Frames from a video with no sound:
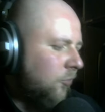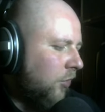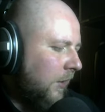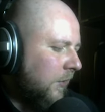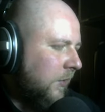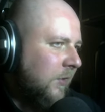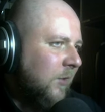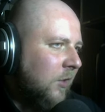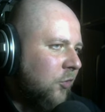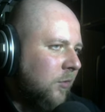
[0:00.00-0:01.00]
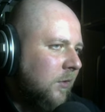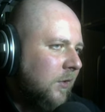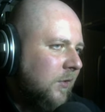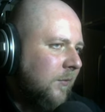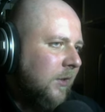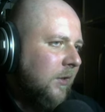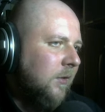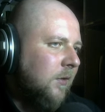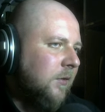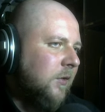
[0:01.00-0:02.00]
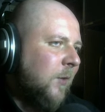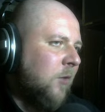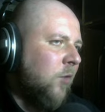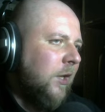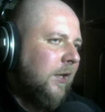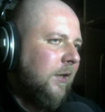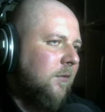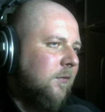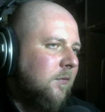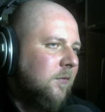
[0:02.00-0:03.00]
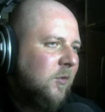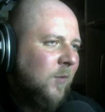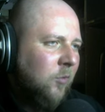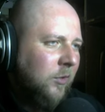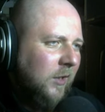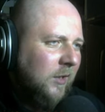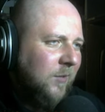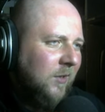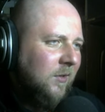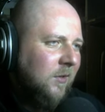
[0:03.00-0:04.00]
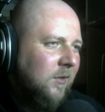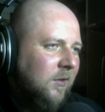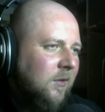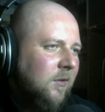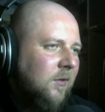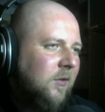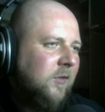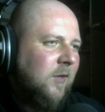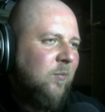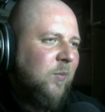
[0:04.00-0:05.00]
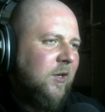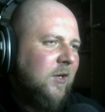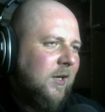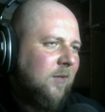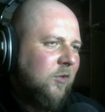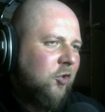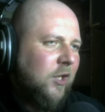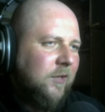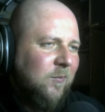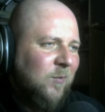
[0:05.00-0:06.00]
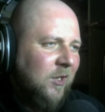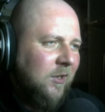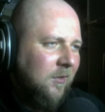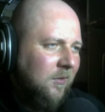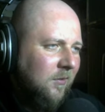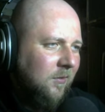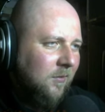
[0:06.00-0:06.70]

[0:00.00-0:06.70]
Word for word: Че я с этим хожу на самом деле? Спокойно. Спокойно, не надо мне своим перегаром дышать в меня.